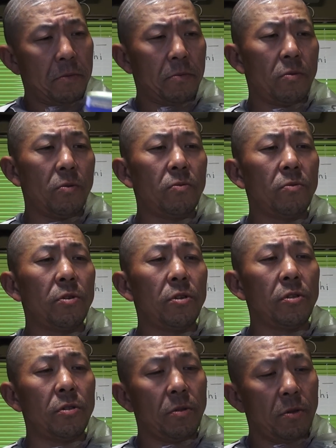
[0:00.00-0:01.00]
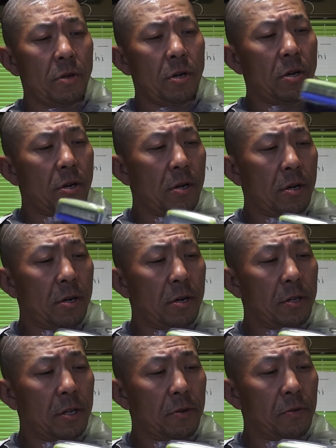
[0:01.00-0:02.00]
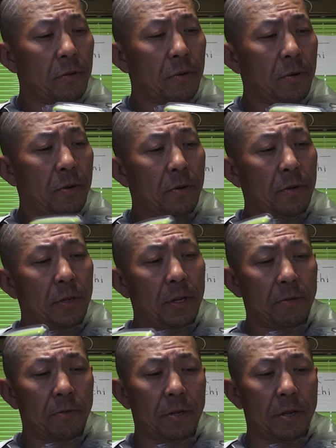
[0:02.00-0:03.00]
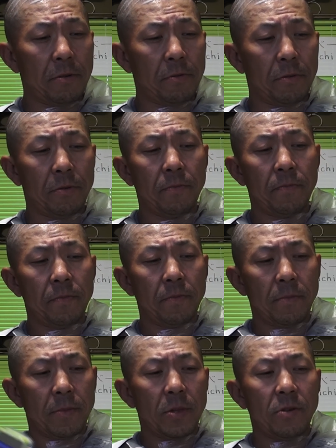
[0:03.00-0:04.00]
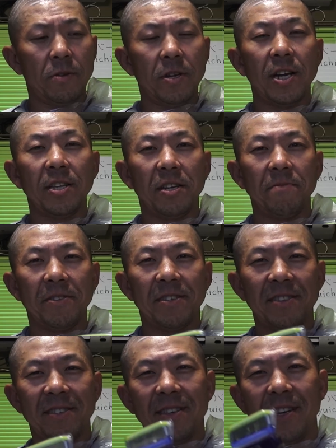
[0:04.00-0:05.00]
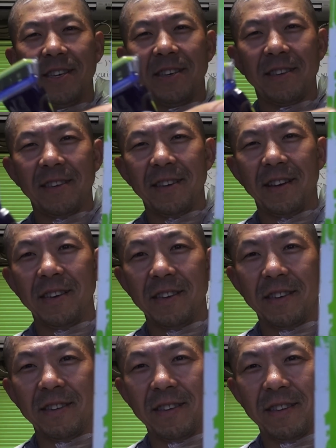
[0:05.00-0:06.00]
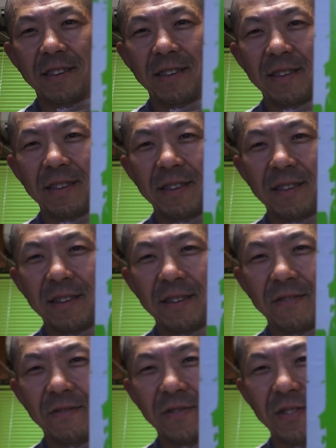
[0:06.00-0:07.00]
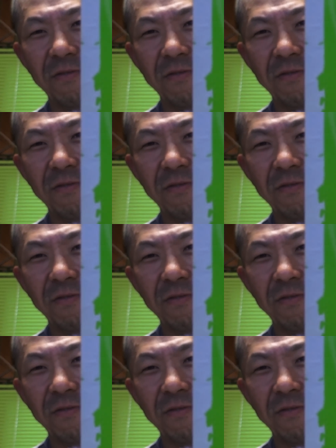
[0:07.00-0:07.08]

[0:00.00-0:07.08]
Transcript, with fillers: 特にああなるほどなるほどなるほどここに書いてありますはいはいこんな